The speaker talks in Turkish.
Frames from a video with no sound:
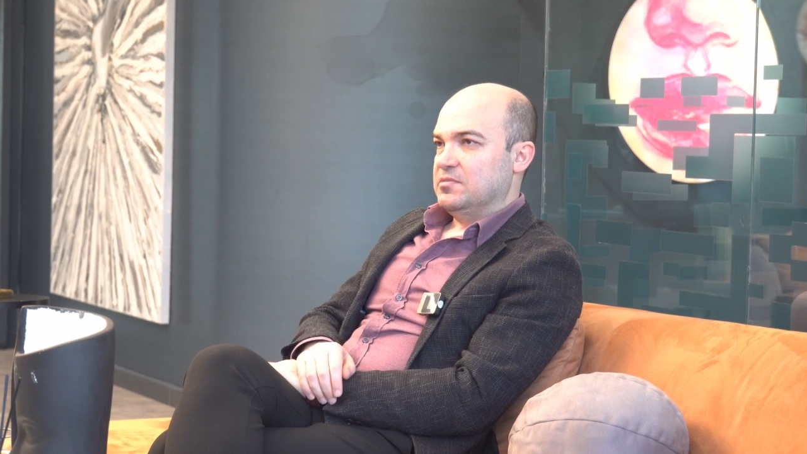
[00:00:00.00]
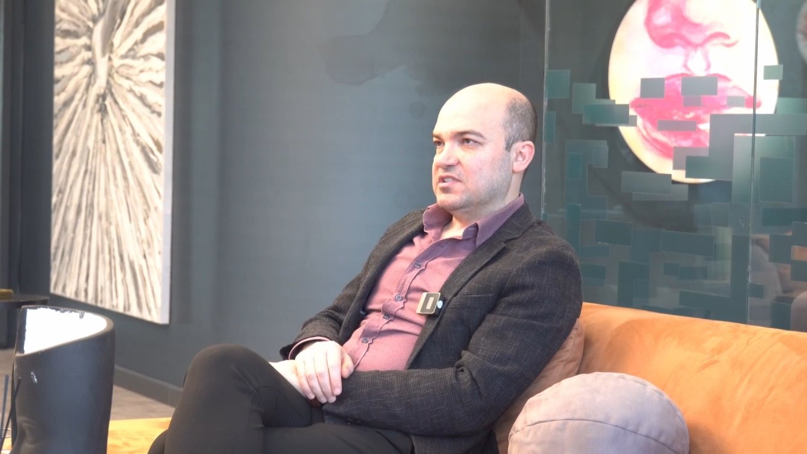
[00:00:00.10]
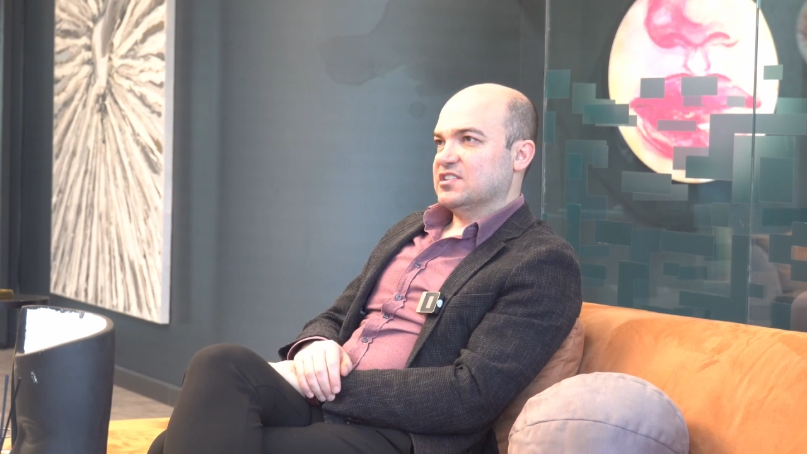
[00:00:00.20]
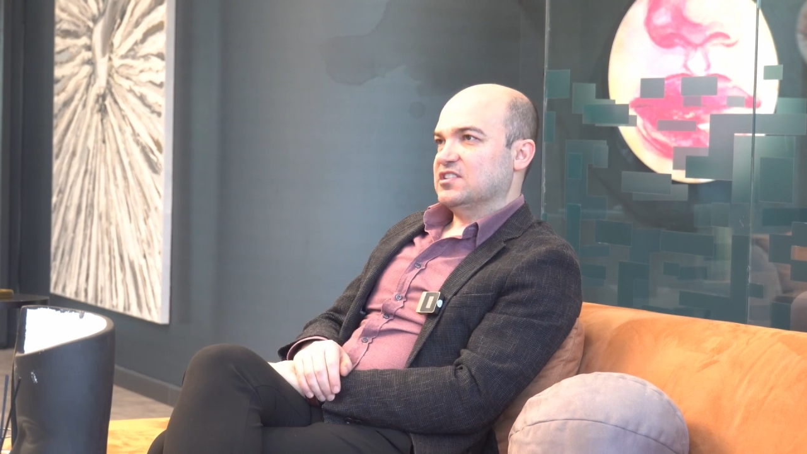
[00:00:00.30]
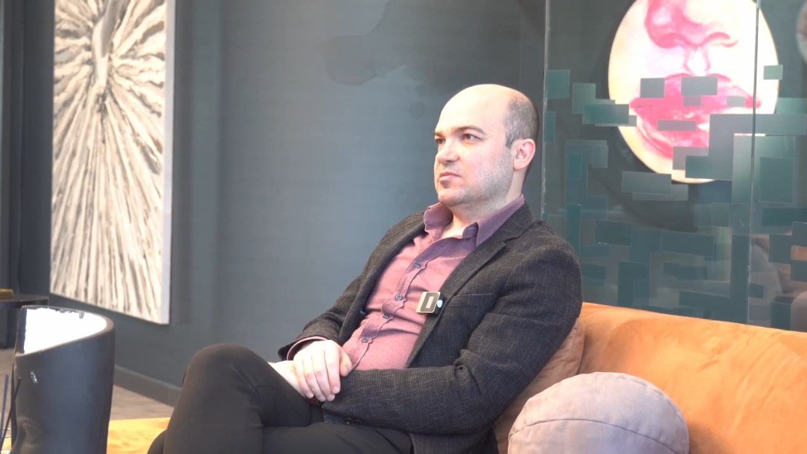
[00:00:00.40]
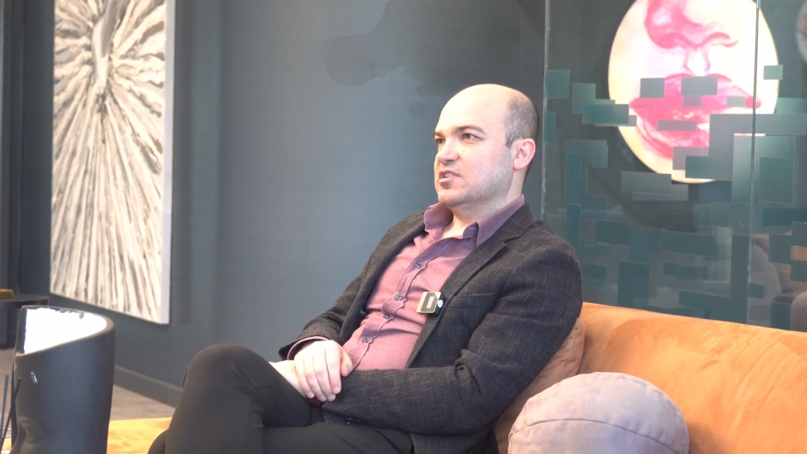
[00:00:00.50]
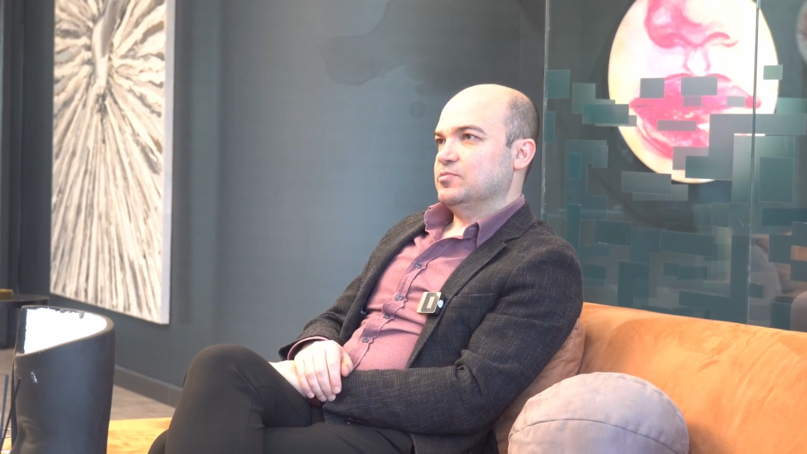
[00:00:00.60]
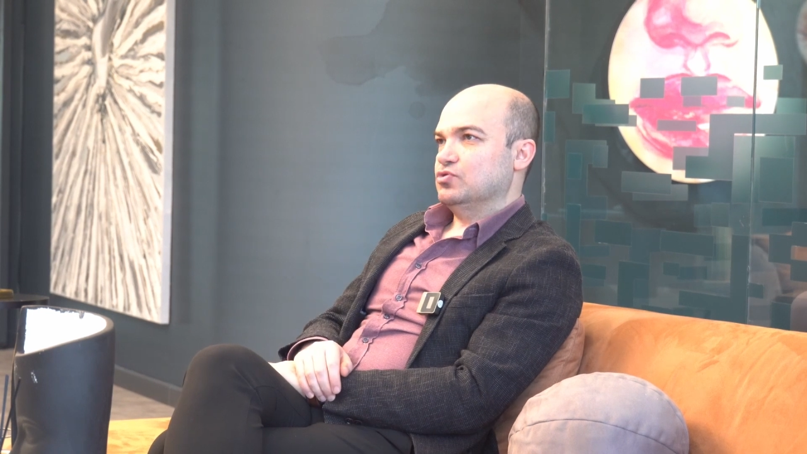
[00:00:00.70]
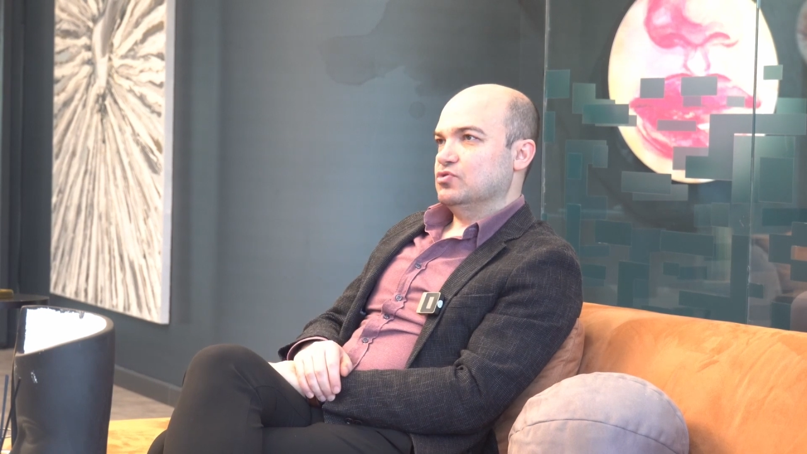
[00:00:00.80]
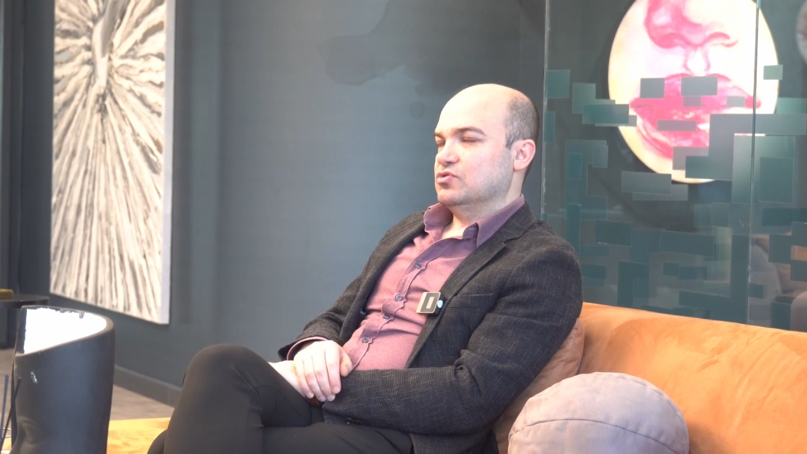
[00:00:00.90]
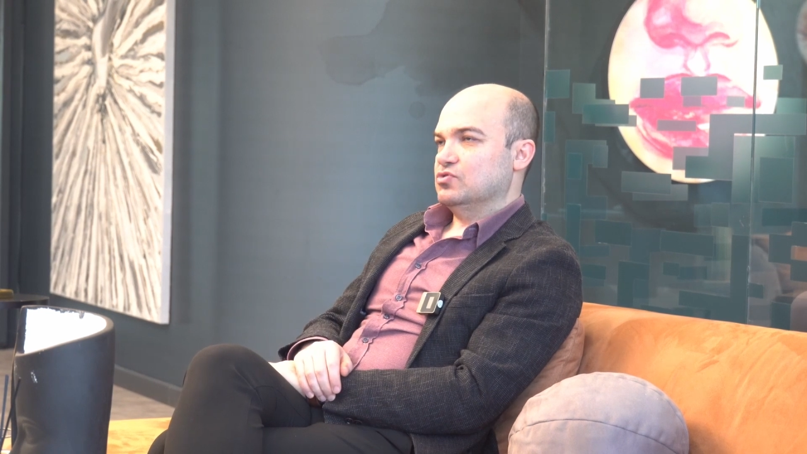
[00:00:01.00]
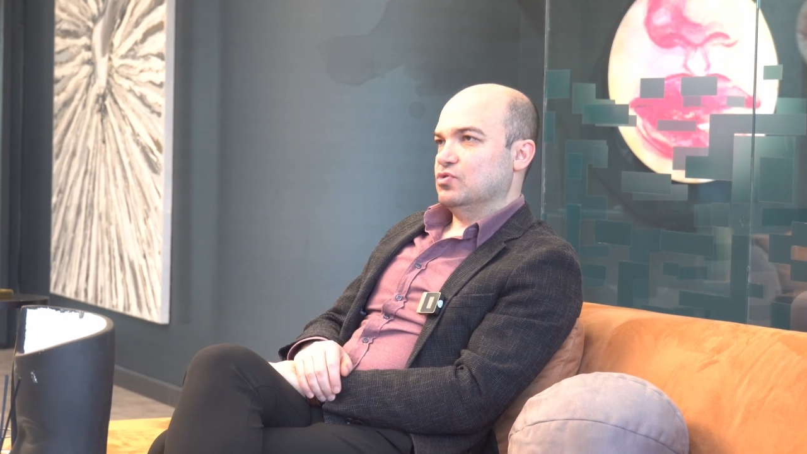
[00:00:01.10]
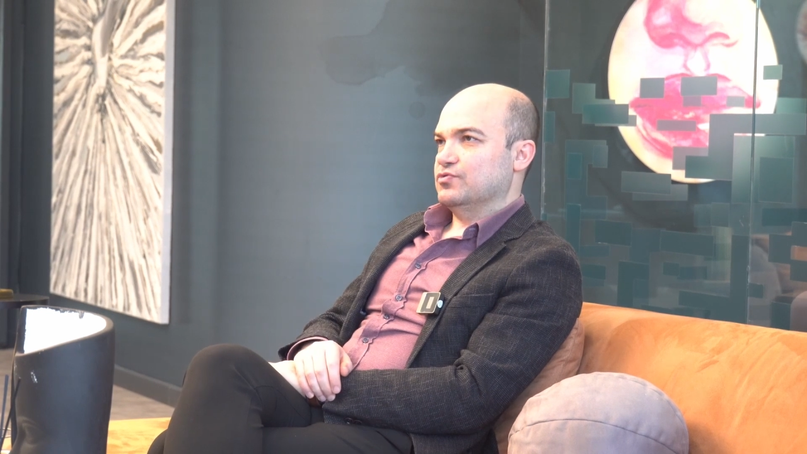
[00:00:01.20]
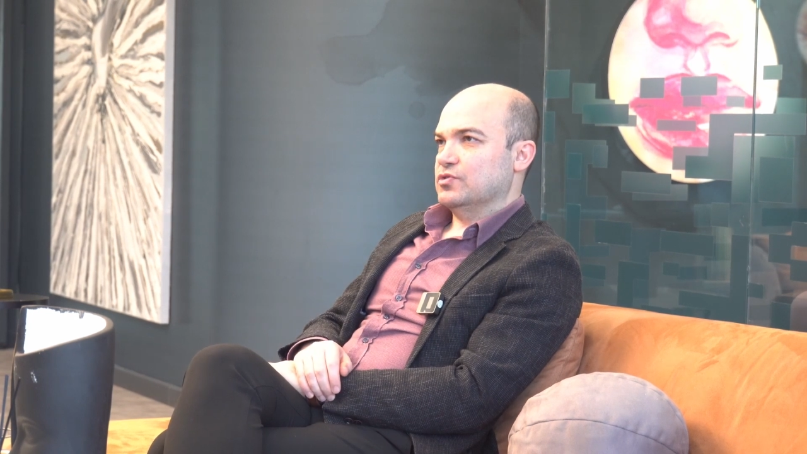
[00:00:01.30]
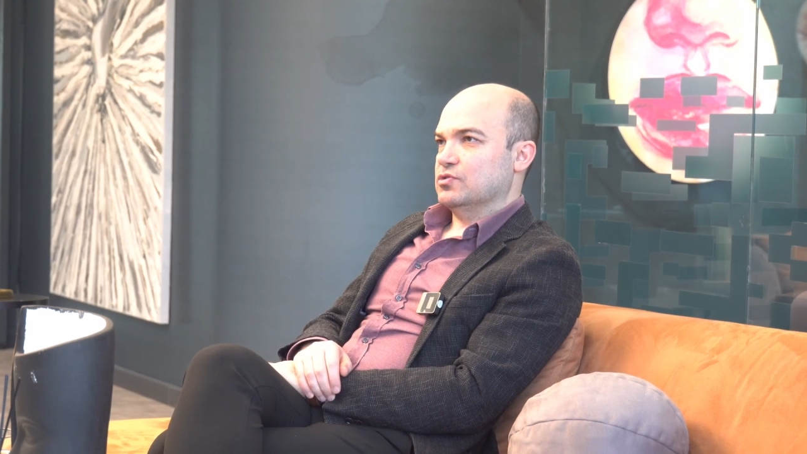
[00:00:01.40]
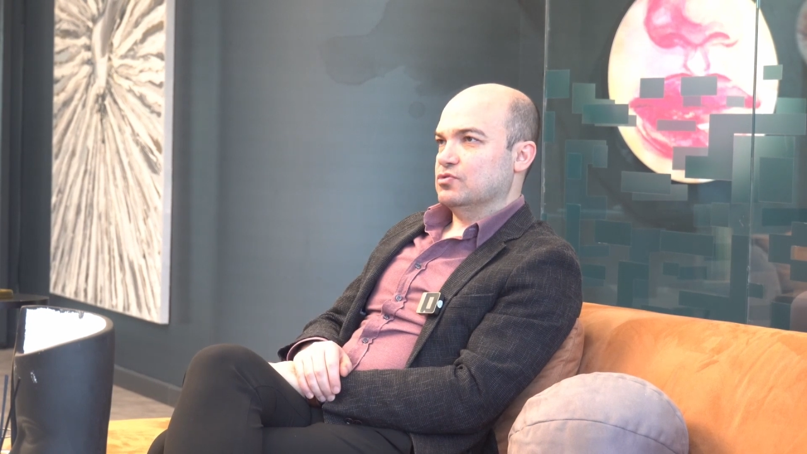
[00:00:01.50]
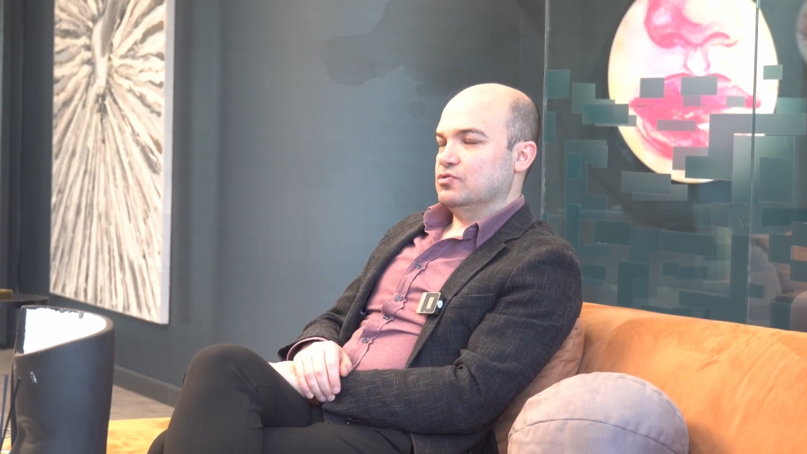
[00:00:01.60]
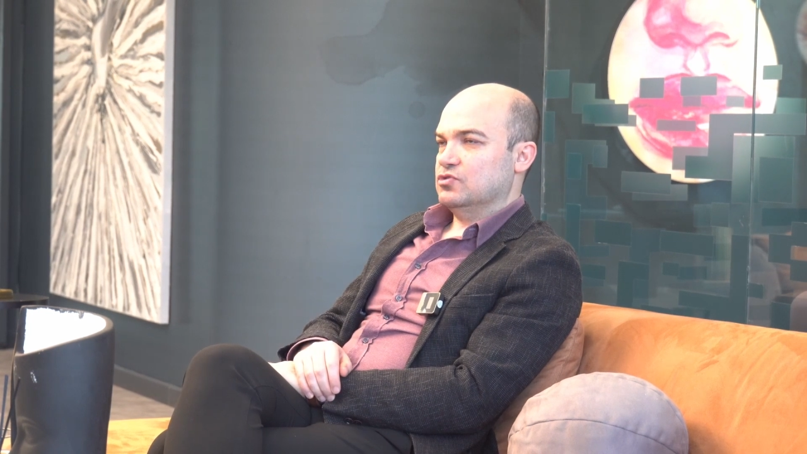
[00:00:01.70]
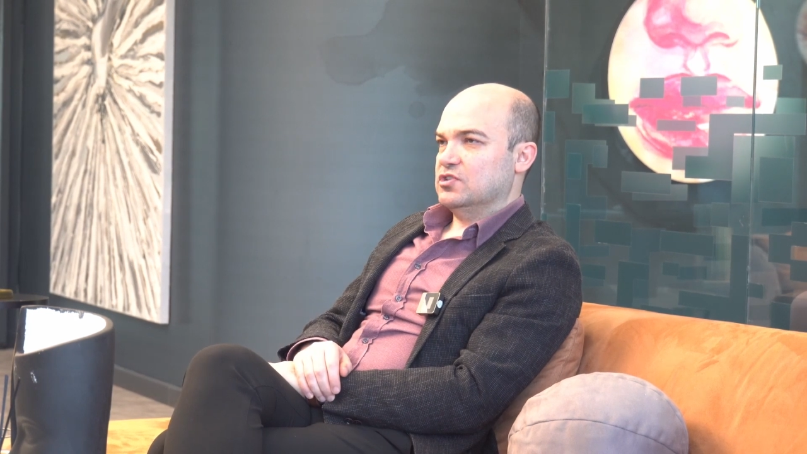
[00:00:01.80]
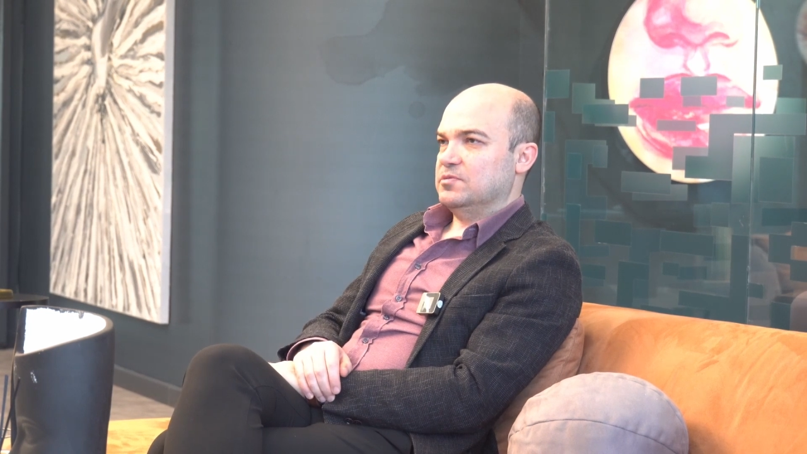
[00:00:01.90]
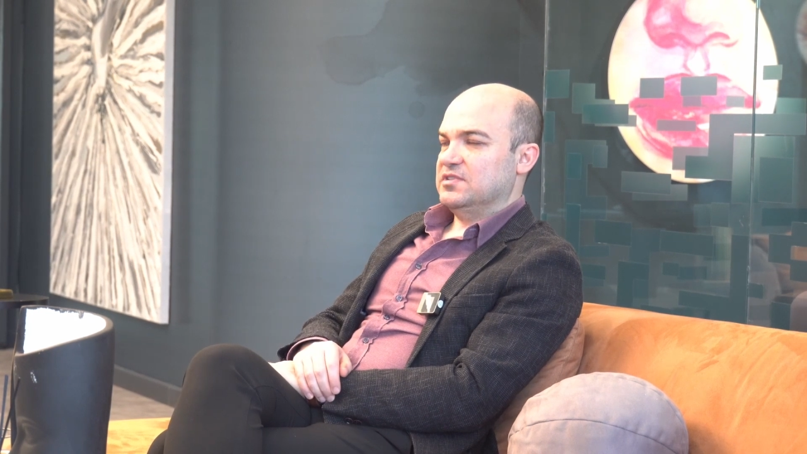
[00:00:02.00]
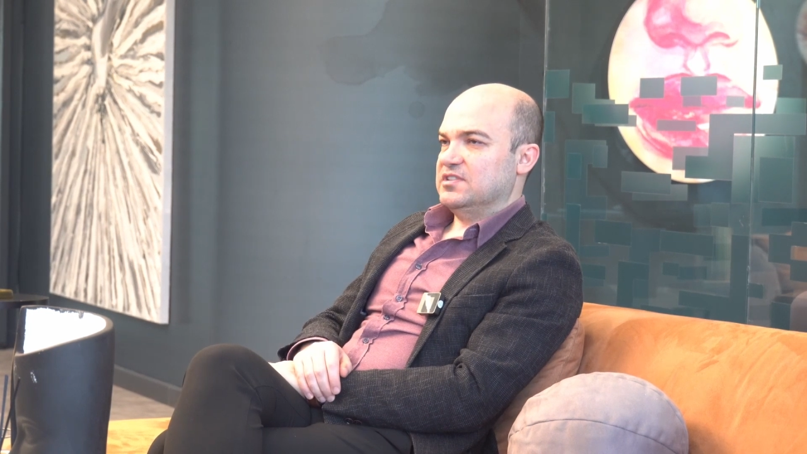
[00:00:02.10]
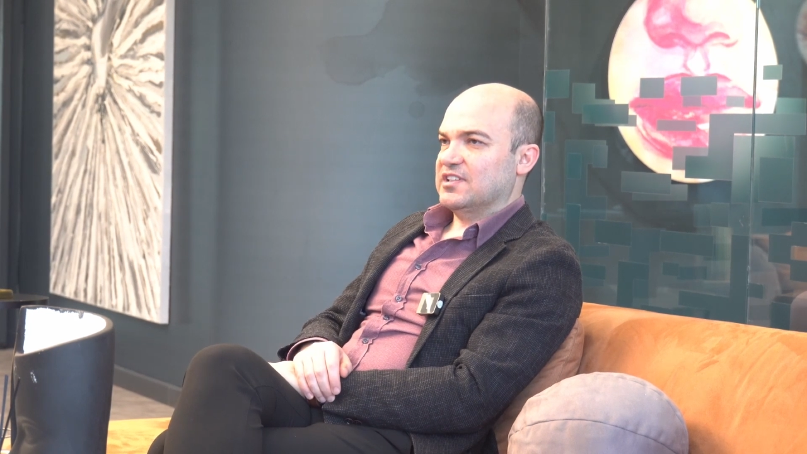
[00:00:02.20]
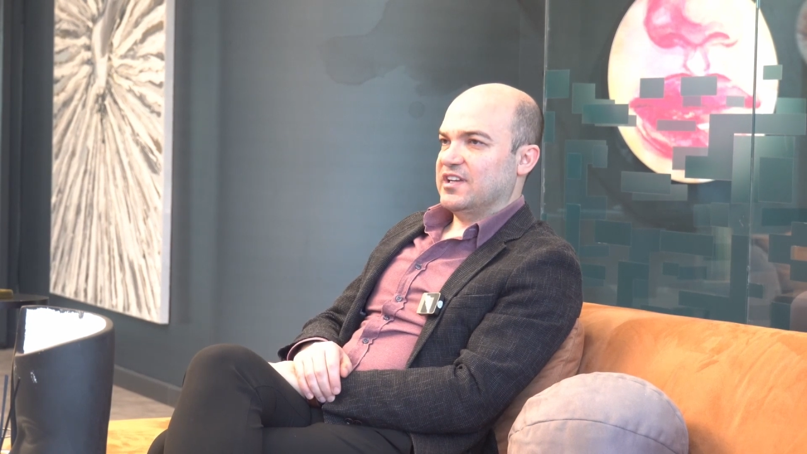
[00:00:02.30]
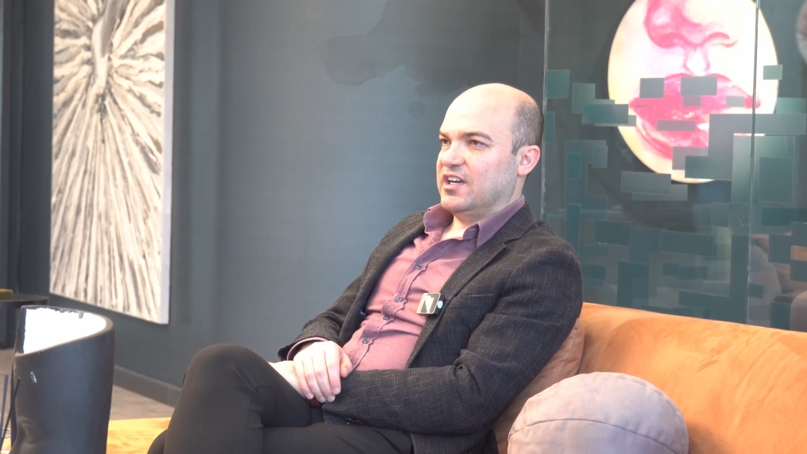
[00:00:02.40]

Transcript: Biz hastamıza hep şunu söz veriyoruz. Diyoruz ki biz